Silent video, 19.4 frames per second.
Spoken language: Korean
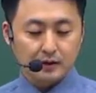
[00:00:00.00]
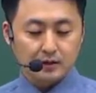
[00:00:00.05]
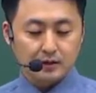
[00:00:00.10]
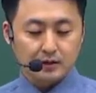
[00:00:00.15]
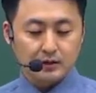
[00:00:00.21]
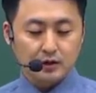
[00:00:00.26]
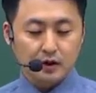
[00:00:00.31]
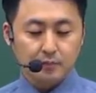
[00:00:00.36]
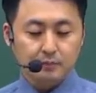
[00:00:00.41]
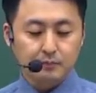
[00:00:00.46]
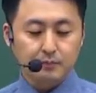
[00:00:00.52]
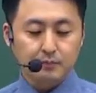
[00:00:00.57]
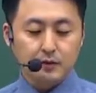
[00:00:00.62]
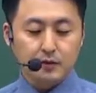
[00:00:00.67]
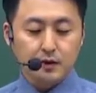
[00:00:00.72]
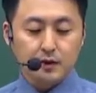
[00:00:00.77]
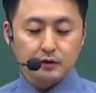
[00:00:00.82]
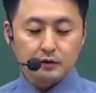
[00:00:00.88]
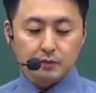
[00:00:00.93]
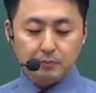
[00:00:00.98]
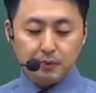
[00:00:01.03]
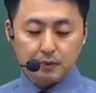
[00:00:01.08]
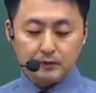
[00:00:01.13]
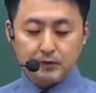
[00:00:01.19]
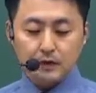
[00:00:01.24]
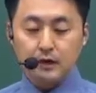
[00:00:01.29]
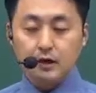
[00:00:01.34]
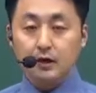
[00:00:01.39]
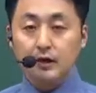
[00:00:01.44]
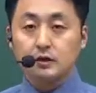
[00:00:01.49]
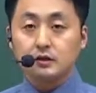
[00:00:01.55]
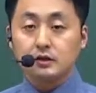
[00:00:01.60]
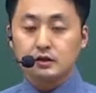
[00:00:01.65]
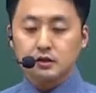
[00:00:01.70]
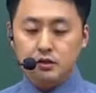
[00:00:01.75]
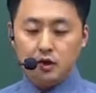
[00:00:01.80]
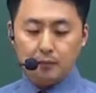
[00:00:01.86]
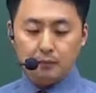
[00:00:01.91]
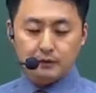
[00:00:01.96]
직업, 첫 번째,
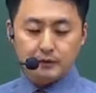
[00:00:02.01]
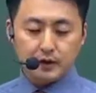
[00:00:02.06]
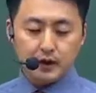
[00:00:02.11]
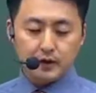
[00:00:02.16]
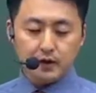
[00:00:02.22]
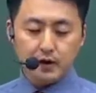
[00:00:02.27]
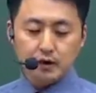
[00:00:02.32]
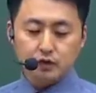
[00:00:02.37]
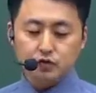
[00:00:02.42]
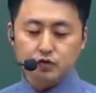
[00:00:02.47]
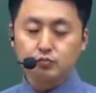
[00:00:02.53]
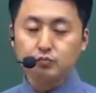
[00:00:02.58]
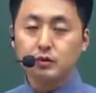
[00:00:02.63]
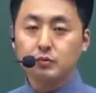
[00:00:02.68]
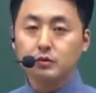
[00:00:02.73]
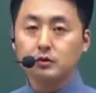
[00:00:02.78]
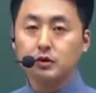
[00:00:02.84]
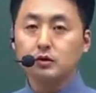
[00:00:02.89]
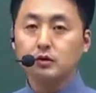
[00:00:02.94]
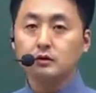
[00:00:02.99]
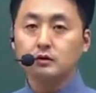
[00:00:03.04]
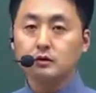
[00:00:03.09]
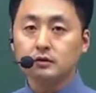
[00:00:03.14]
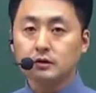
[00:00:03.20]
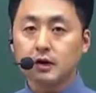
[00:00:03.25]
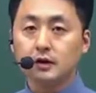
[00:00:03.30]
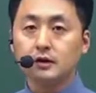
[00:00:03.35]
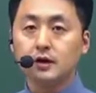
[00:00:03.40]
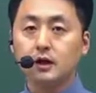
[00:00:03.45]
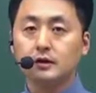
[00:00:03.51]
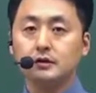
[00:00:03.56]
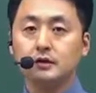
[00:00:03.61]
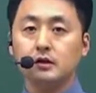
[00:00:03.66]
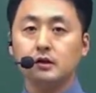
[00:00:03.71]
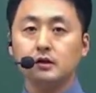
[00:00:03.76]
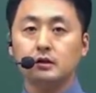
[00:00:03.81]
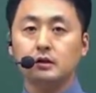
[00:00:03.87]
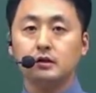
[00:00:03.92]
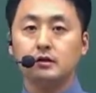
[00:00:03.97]
직업 생활 준비부터
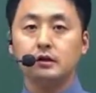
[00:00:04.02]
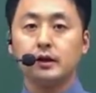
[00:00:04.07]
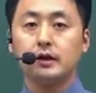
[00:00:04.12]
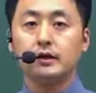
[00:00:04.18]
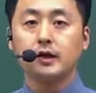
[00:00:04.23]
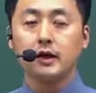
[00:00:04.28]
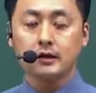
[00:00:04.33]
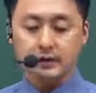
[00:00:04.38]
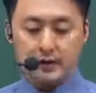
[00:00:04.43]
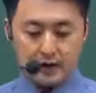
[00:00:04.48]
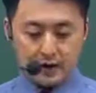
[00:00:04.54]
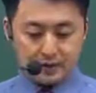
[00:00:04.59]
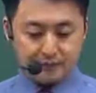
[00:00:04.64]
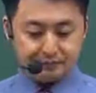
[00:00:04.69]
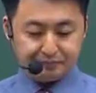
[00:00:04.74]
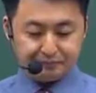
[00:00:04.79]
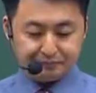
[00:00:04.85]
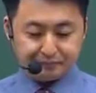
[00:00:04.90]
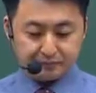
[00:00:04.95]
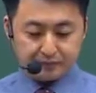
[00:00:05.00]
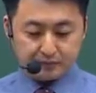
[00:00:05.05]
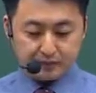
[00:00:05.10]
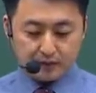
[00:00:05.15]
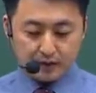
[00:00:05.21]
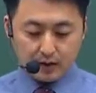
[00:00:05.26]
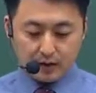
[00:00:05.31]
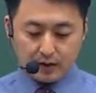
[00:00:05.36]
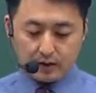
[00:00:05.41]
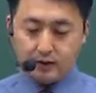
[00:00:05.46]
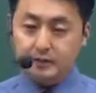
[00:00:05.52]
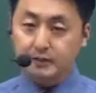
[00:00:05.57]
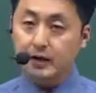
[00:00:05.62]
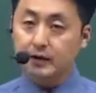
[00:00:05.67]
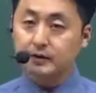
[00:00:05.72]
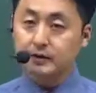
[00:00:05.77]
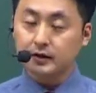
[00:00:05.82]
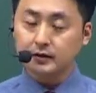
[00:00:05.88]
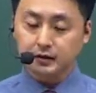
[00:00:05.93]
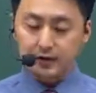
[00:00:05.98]
은퇴까지 얘기한다,
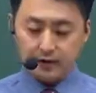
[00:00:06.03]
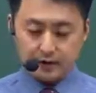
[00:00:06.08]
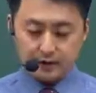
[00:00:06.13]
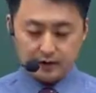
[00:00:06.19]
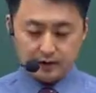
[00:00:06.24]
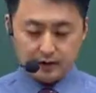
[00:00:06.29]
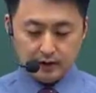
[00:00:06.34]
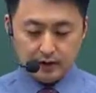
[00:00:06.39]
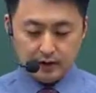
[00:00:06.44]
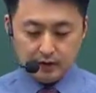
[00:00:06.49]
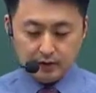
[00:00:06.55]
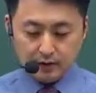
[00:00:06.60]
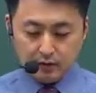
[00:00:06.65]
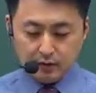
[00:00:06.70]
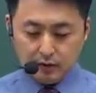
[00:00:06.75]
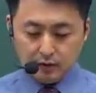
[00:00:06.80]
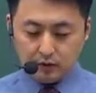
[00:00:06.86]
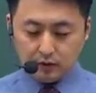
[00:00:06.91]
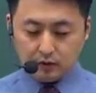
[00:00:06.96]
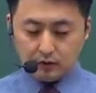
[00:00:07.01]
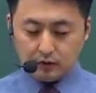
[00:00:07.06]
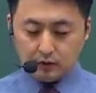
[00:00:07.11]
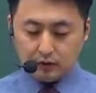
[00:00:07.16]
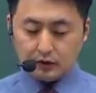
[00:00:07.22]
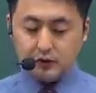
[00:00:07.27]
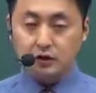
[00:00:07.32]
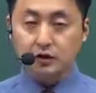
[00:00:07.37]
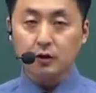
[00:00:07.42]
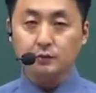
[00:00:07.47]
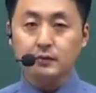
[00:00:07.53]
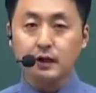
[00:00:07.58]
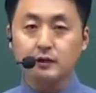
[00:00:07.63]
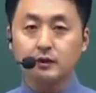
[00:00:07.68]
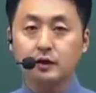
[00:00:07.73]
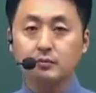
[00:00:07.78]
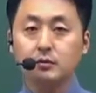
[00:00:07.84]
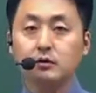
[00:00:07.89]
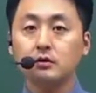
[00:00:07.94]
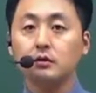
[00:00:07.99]
의미한다인데, 그러면은 그 직업
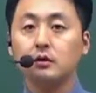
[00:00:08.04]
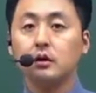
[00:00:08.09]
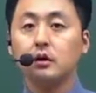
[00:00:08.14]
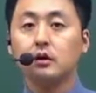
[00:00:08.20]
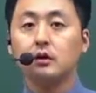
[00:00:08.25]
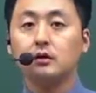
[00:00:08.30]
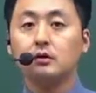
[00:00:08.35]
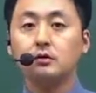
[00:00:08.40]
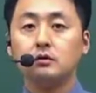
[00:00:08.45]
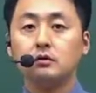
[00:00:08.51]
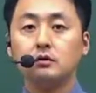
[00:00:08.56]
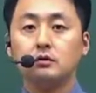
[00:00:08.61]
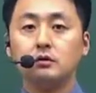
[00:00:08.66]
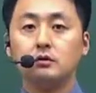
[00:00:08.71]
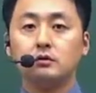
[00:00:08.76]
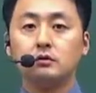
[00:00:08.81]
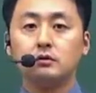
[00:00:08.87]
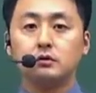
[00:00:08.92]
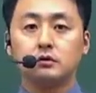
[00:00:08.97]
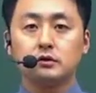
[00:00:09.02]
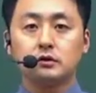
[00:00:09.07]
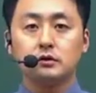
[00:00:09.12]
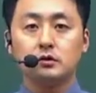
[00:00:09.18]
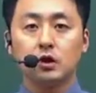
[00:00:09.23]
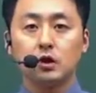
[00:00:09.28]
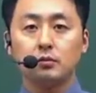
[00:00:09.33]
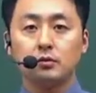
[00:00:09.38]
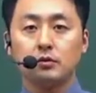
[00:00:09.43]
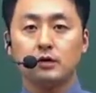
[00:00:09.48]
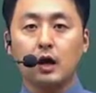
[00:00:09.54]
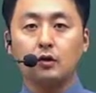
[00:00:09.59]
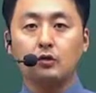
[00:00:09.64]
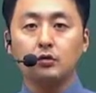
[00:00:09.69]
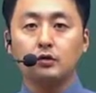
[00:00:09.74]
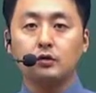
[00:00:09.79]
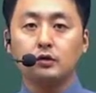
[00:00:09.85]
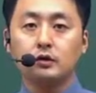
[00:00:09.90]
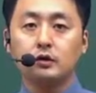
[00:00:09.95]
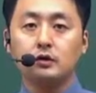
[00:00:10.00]
상담은 그 직업을
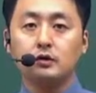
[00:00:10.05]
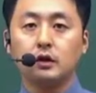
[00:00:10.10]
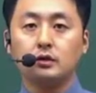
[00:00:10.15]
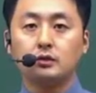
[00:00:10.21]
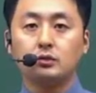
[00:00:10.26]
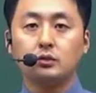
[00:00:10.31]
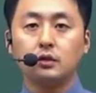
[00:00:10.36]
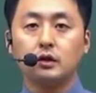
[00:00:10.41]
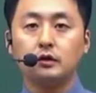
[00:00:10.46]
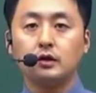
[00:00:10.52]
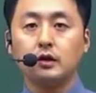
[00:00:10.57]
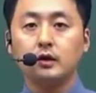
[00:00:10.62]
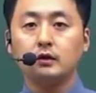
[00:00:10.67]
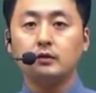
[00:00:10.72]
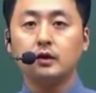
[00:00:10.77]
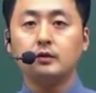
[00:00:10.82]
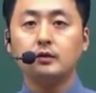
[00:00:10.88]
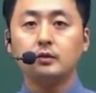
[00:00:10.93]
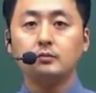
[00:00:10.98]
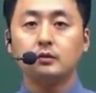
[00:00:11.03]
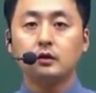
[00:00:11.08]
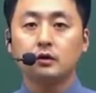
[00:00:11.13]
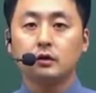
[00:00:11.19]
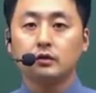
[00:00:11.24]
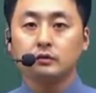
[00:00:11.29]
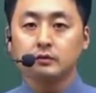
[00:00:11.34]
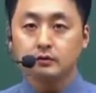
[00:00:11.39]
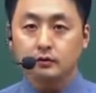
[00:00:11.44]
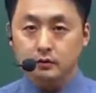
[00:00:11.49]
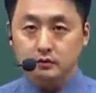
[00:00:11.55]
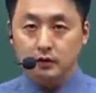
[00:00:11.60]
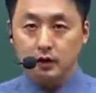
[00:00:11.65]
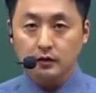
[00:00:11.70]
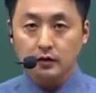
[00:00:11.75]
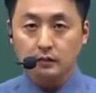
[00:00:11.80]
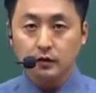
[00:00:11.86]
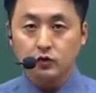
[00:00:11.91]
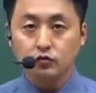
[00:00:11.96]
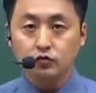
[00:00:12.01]
갖고 있는 기간 동안에 상담자가
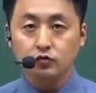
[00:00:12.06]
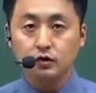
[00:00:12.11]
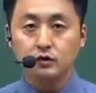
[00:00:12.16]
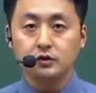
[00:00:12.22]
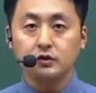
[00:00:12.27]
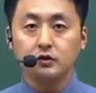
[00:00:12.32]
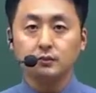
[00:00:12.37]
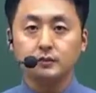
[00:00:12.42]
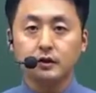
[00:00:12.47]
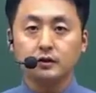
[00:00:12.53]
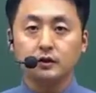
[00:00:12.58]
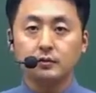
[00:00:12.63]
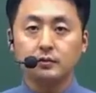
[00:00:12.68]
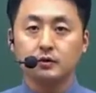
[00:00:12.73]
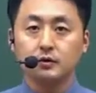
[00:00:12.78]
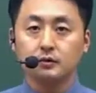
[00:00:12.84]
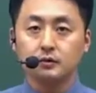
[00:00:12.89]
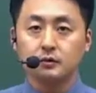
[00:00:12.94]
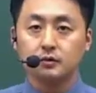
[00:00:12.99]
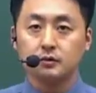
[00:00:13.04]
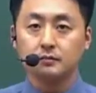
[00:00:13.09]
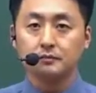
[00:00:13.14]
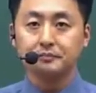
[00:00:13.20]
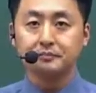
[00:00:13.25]
상담해 주는 게 직업 상담인 거죠.